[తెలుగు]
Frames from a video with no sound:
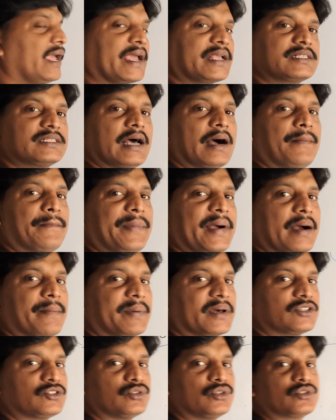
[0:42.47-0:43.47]
ఎగ్జామ్
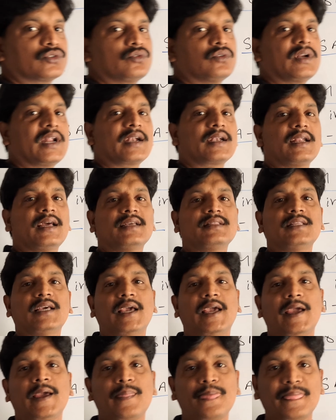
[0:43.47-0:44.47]
పేపర్
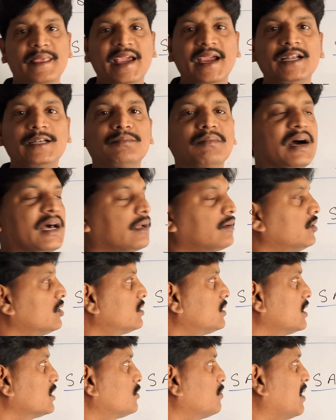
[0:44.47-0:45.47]
చూసుకున్నట్లయితే ఎయిట్ మార్క్
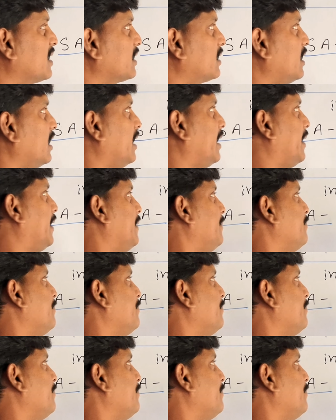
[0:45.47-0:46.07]
క్వశ్చన్స్ మనకి